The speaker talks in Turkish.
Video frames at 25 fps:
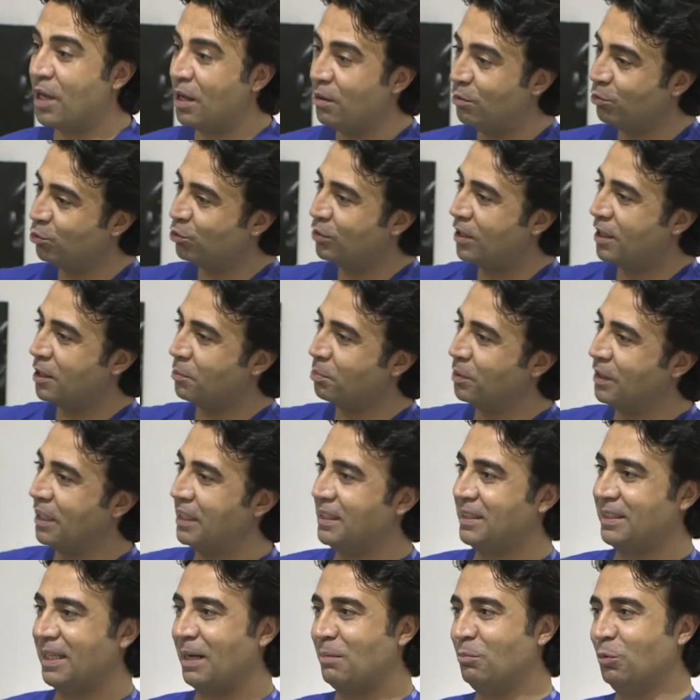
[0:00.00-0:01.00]
de üstelik bir de
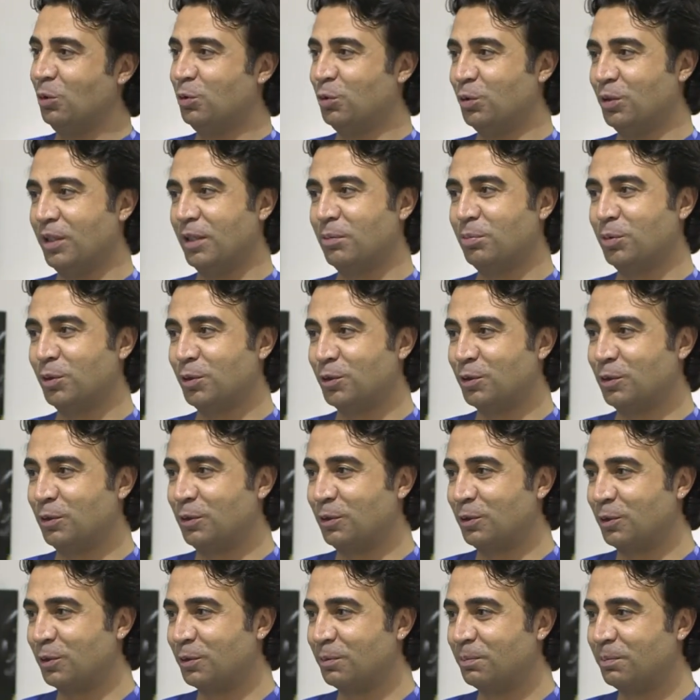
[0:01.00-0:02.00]
İstanbul turu
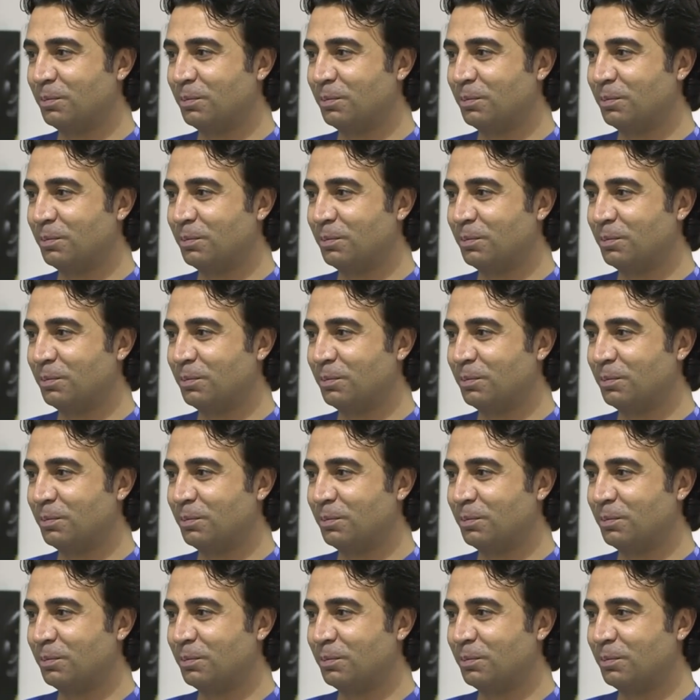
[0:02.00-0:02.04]
yapıyorsunuz.